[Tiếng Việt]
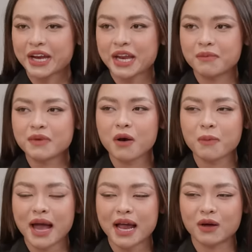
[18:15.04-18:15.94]
điểm
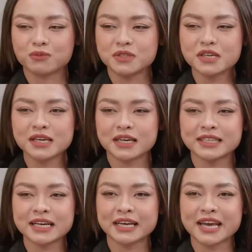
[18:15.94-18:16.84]
không hài lòng nhất hả?
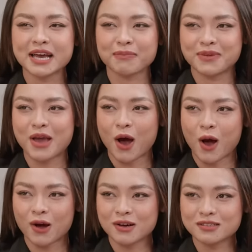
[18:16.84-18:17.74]
Chắc là cái cặp
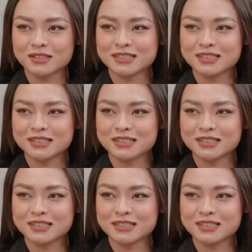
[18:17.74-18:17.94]
giò.